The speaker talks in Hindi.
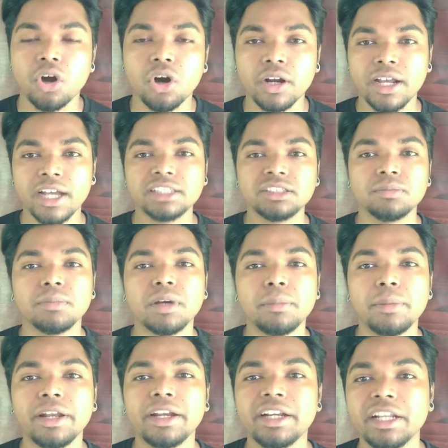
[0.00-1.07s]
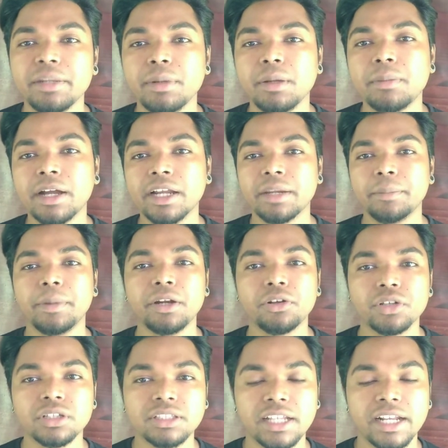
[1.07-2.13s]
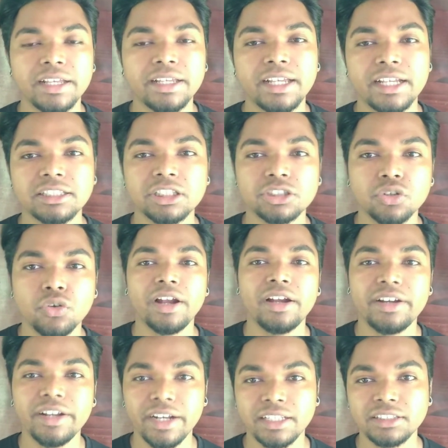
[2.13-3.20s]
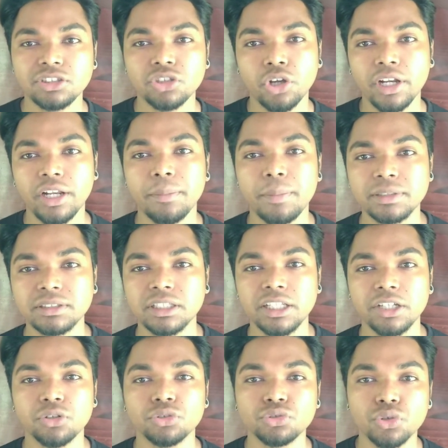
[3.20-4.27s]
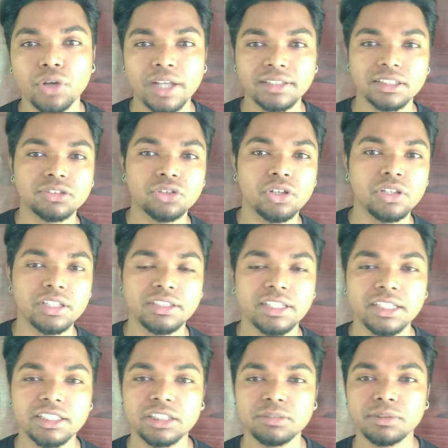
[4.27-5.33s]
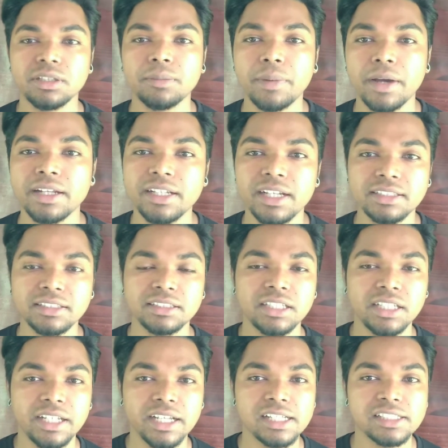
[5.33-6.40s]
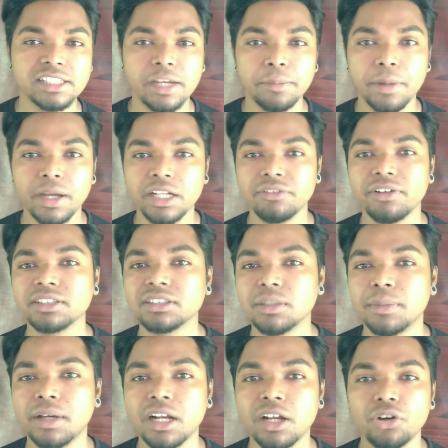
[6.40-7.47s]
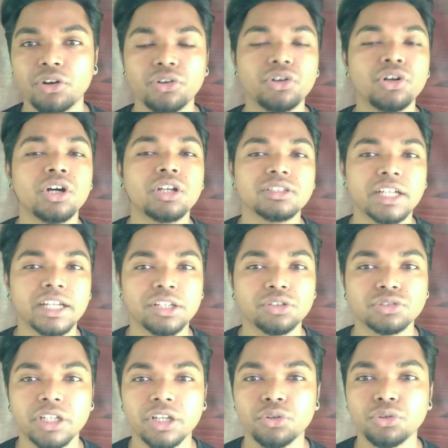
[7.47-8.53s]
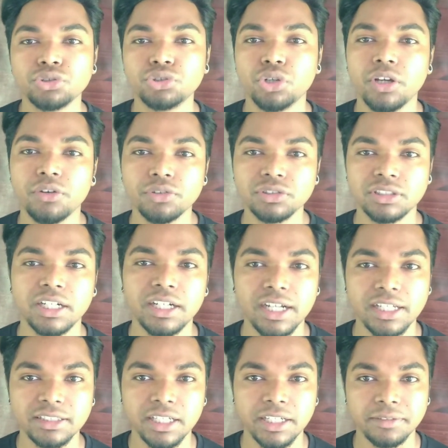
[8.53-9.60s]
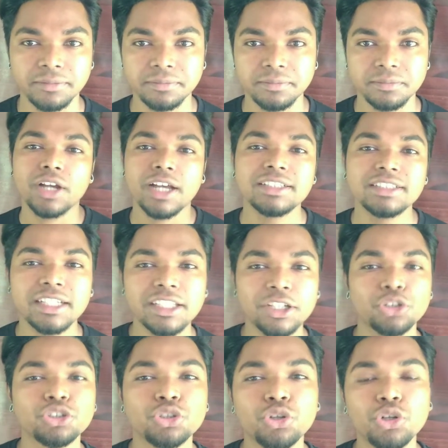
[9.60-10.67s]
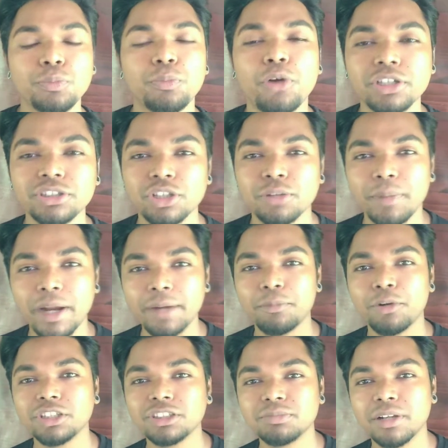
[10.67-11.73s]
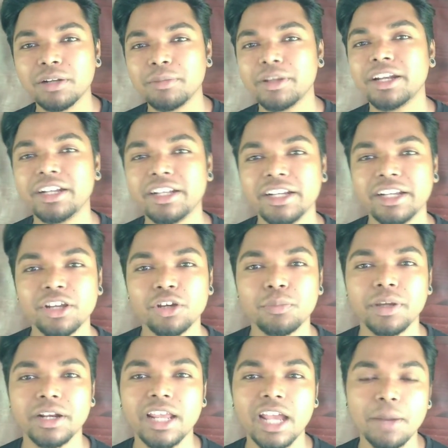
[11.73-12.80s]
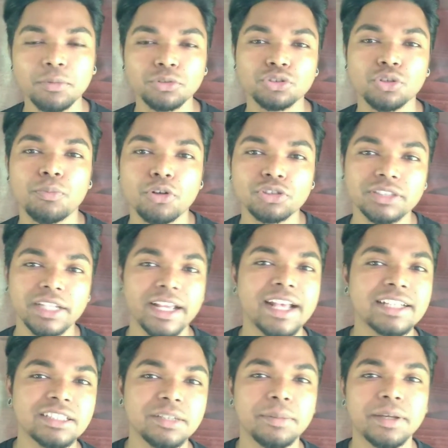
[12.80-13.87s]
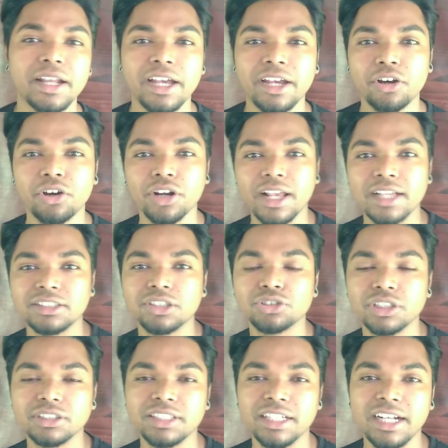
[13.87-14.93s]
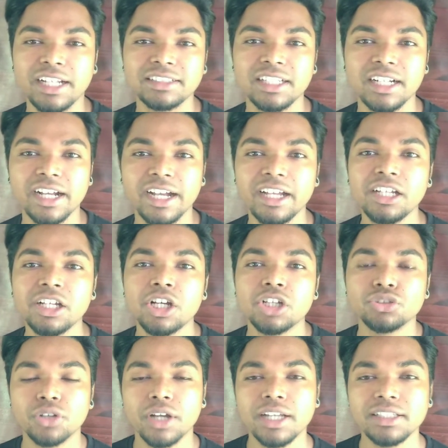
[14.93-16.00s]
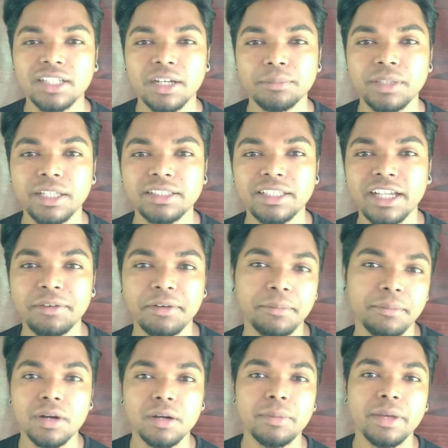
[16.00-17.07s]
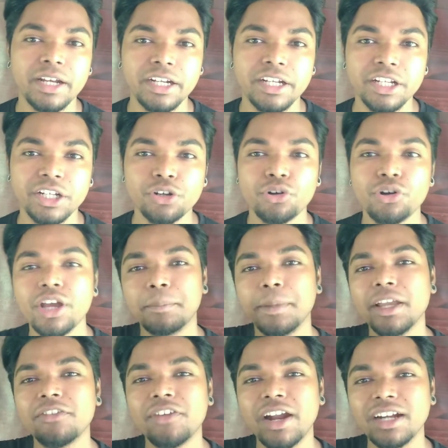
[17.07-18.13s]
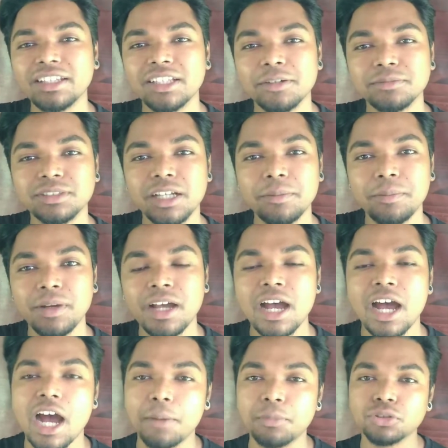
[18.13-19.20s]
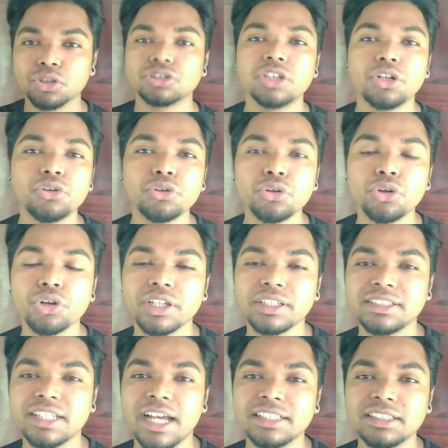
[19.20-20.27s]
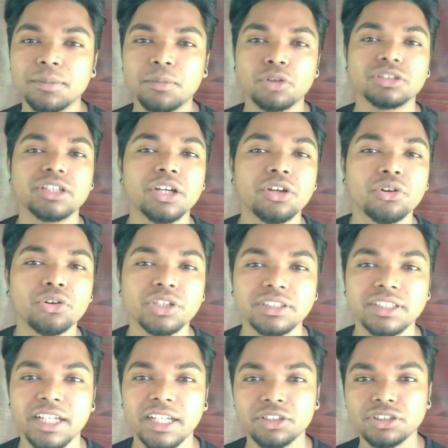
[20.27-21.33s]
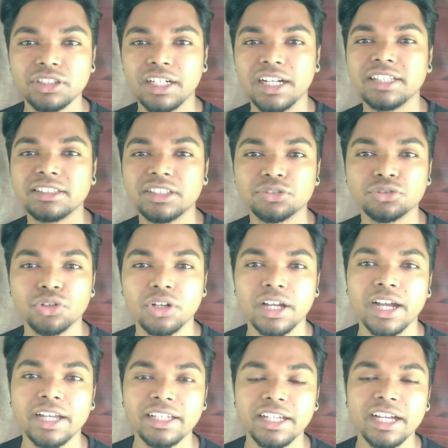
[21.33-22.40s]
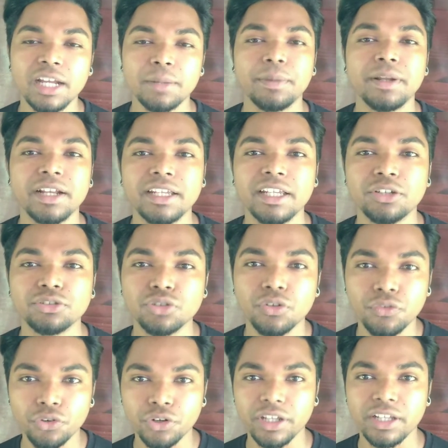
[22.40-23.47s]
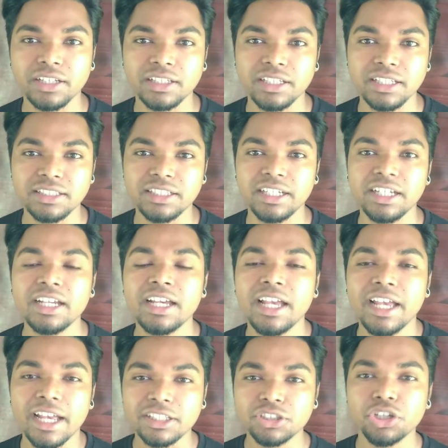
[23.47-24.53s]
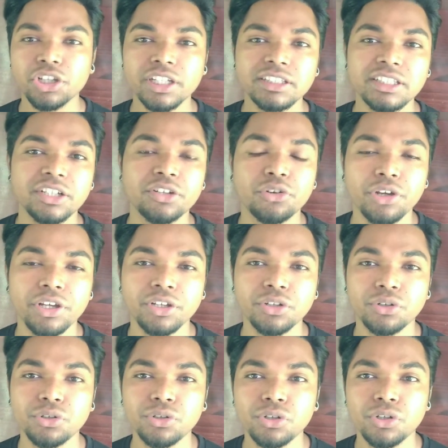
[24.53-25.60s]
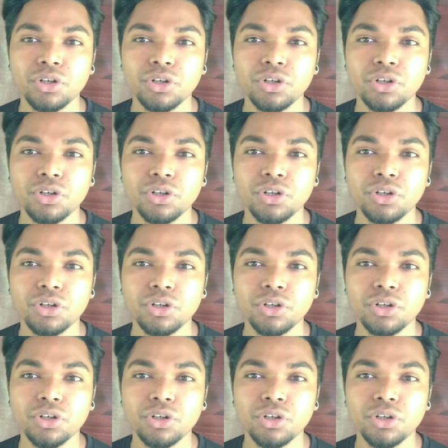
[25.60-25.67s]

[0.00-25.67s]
और गाइज मलबेरी ट्री भी बाकी पेड़ों की तरह ही है जिसको वेल ड्रेनेज सॉइल ही पसंद है उसको ऐसा सॉइल दीजिए जिसमें से पानी अच्छे से निकल जाए पानी वहाँ जमा ना हो ताकि उसके रूट जो है वो सड़ ना जाए तो गाइज ये थे कुछ गुड पॉइंट्स और बैड पॉइंट्स मलबेरी ट्री के ऊपर कि आप उसको बोनजाई कैसे बनाए और कैसे उसके सीडलिंग्स लगाए तो गाइज हम देते हैं मलबेरी ट्री को बिग फैट थम्स अप आप उसको ज़रूर ग्रो कीजिए एज अ बोनजा ग्रो कीजिए तो सीडलिंग से उसको लगाइए घर पे रखिए उसको फ्रूटिंग कीजिए एंजॉय कीजिए ग्रोइंग को